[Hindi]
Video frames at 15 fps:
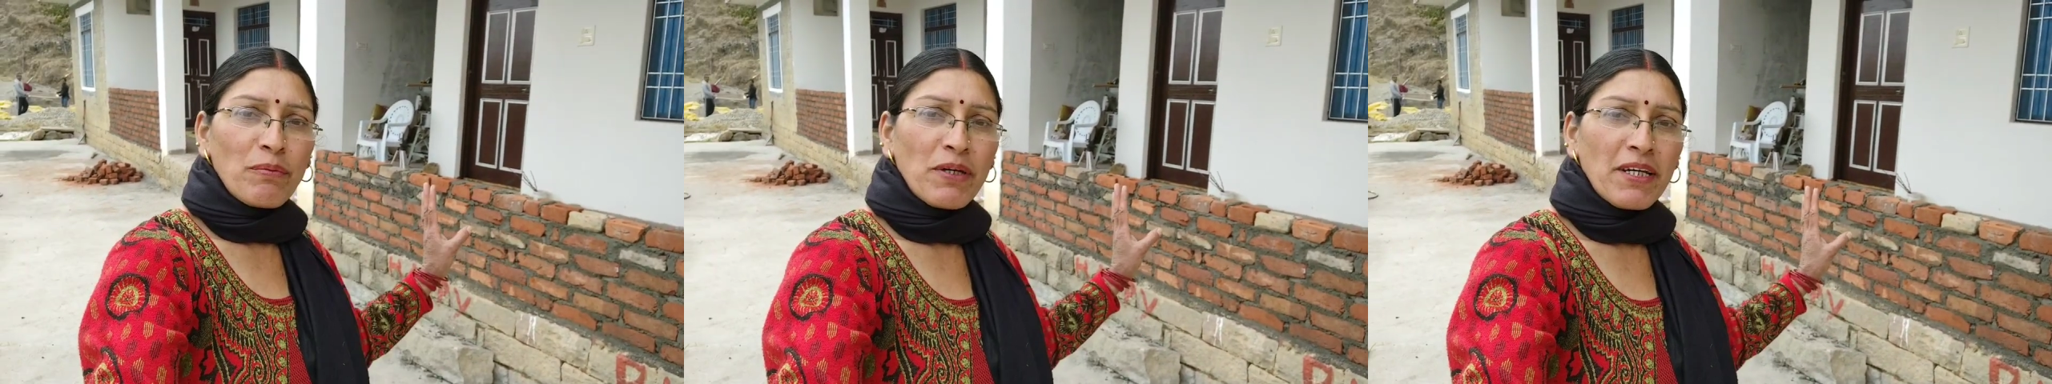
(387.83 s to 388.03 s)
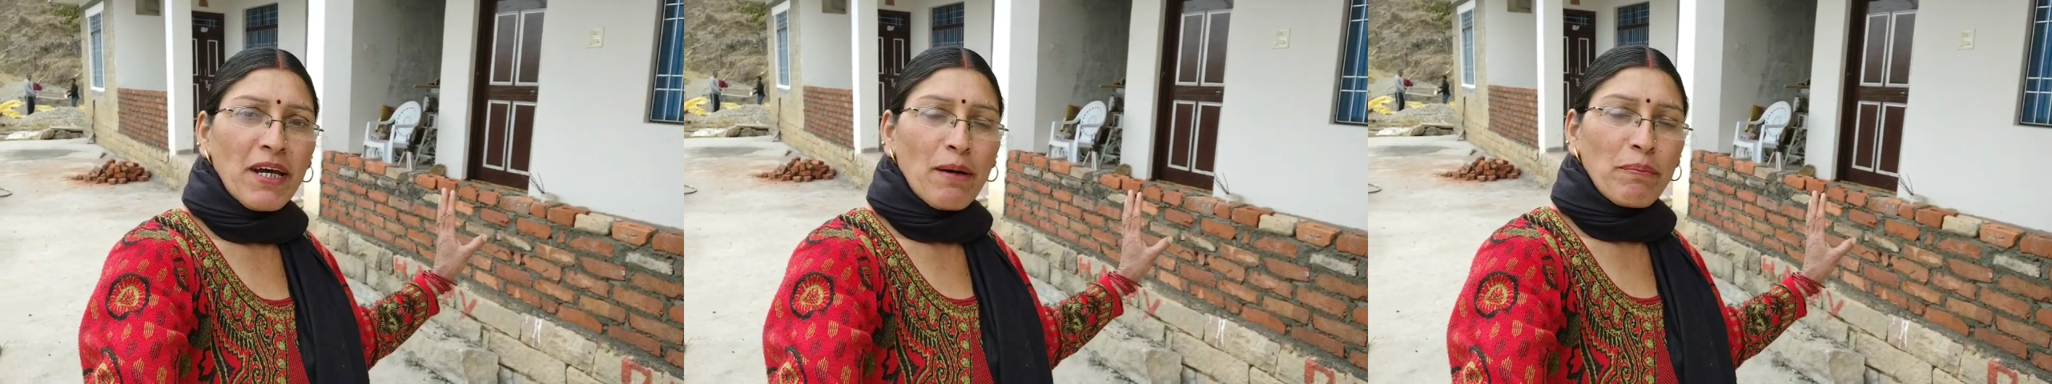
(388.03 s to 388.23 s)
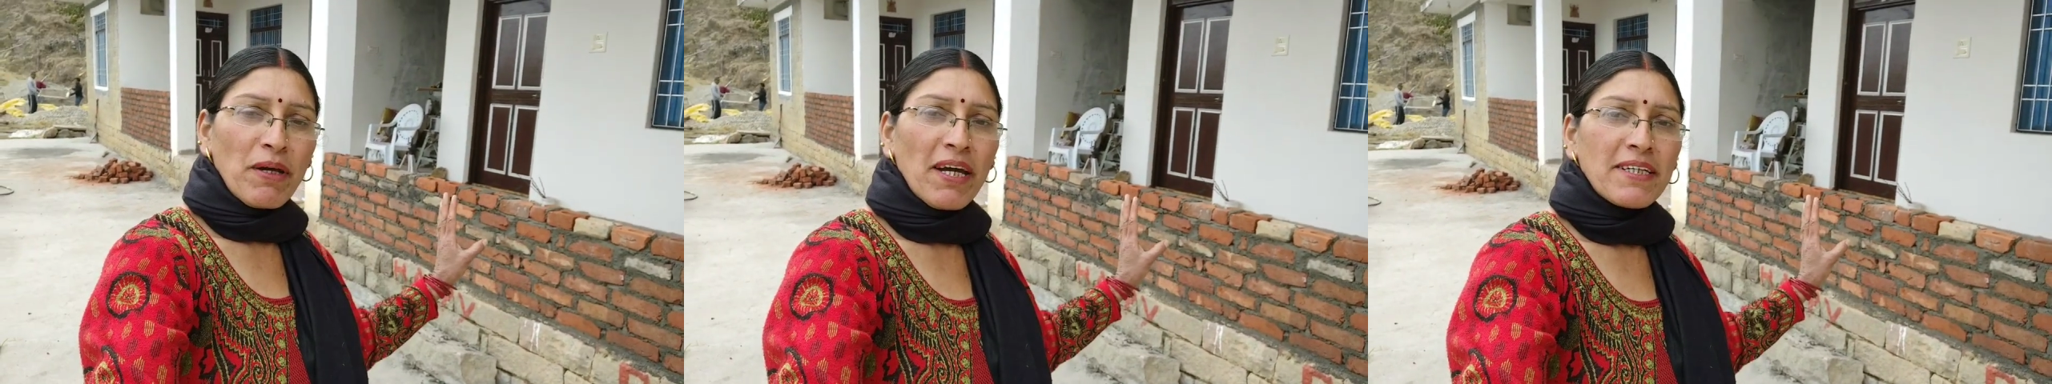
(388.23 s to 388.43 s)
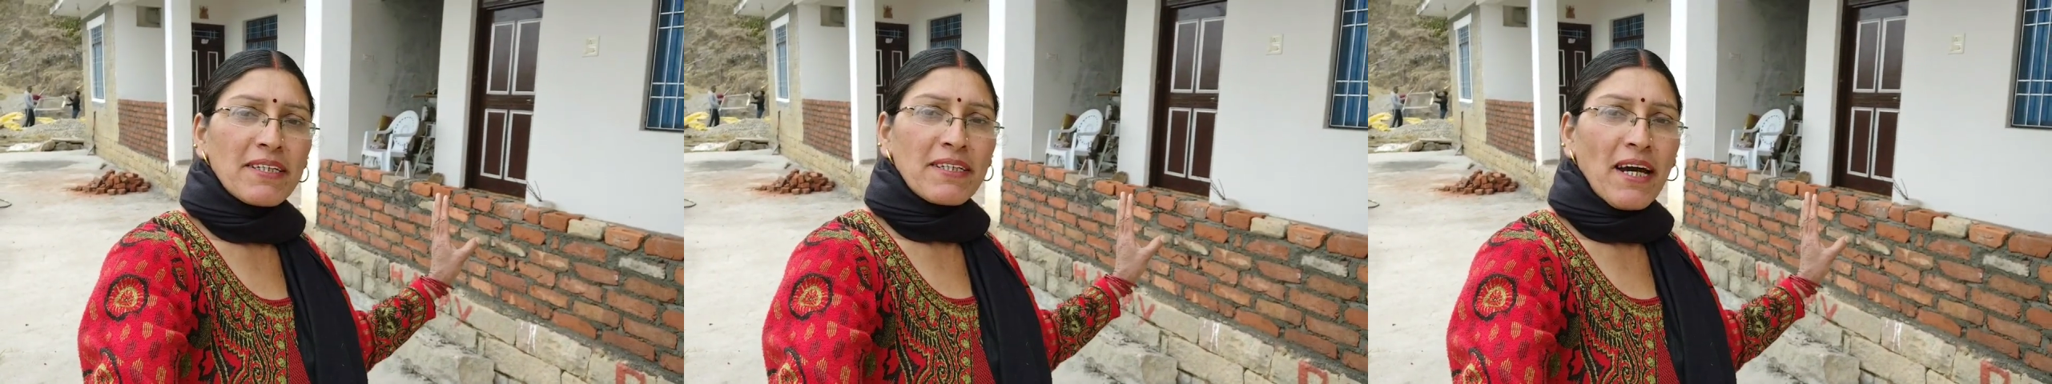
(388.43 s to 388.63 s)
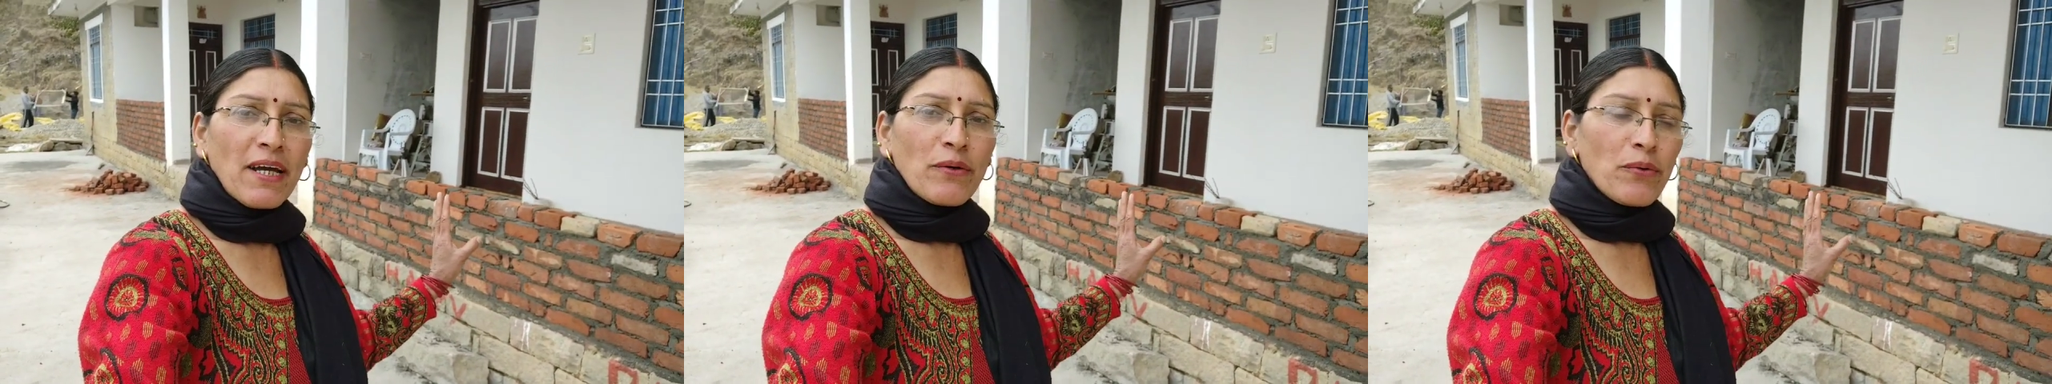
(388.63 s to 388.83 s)
फिर यहाँ पे ये
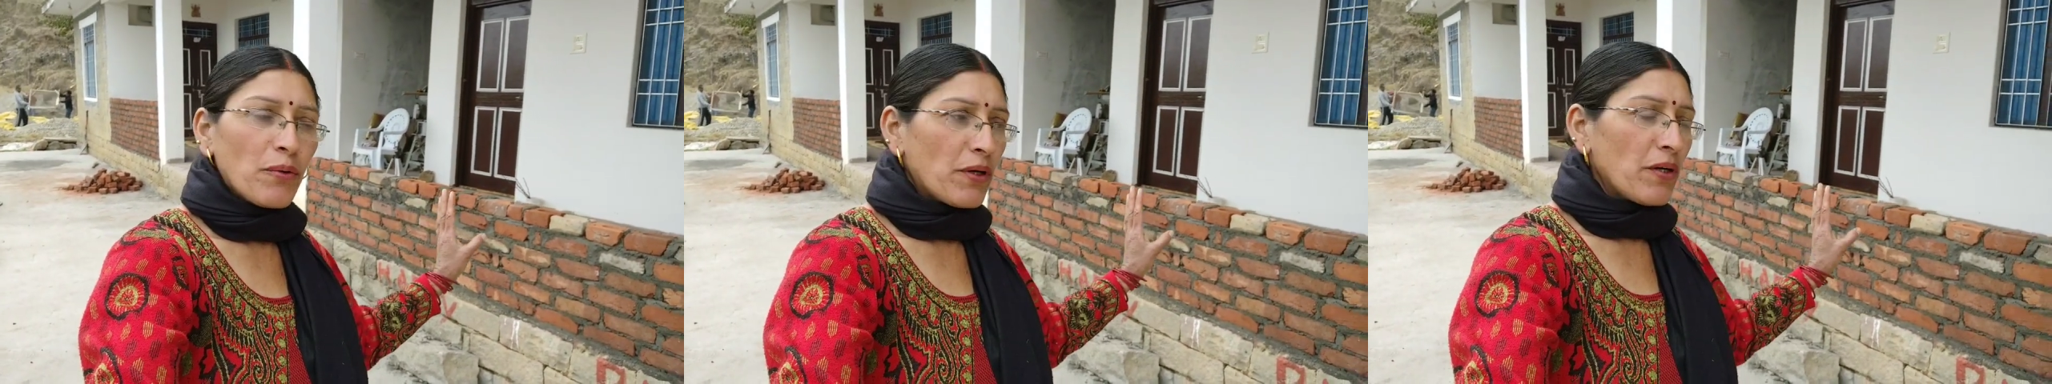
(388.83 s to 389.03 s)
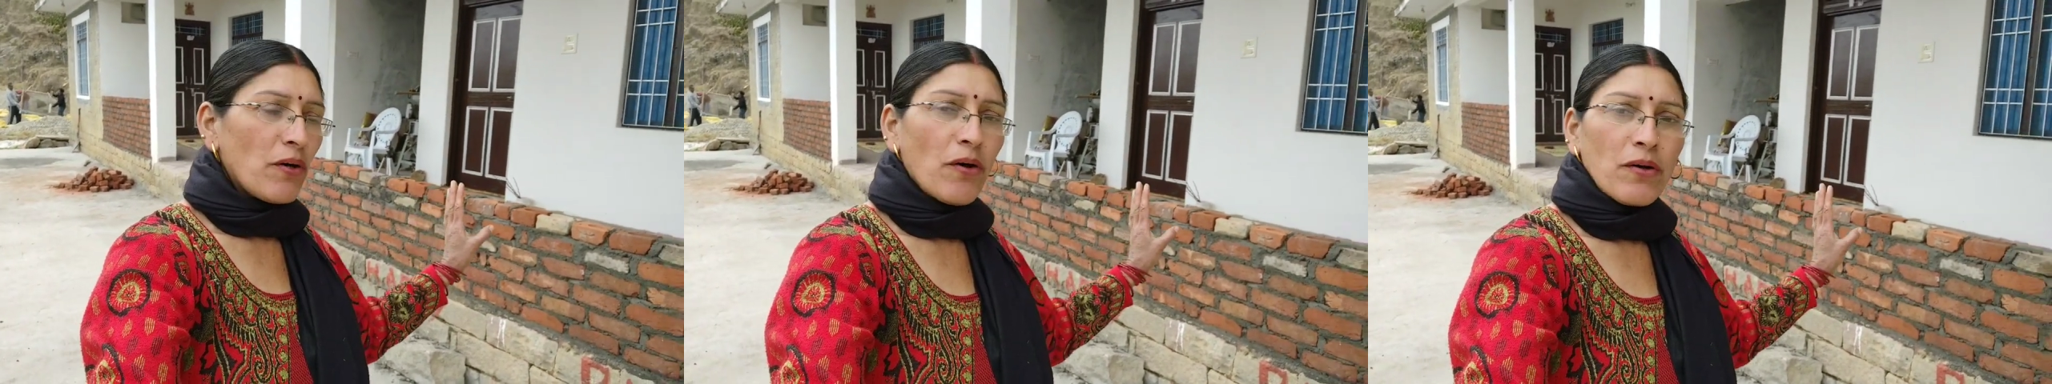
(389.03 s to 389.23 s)
चिनाई होगी